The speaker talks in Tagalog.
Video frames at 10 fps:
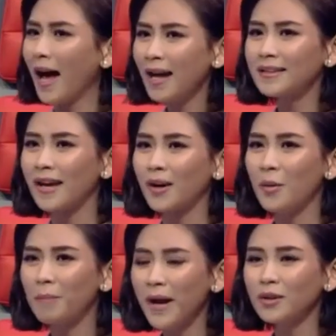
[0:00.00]
Lahat
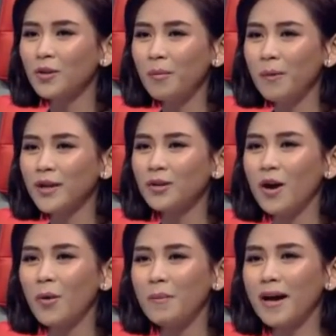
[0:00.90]
eh, kumpletong-kumpleto
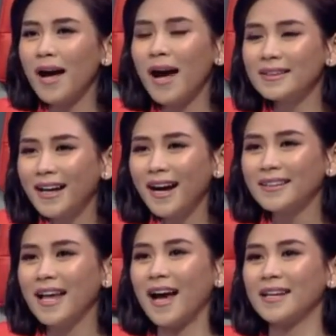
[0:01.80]
na, kumbaga
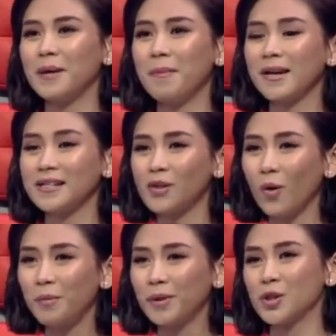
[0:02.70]
handang-handa ka na para
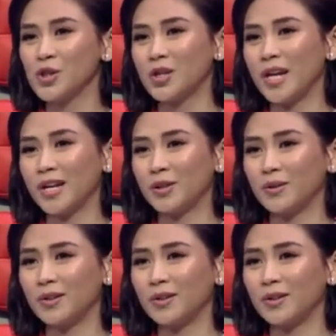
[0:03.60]
sa kompetisyon eh.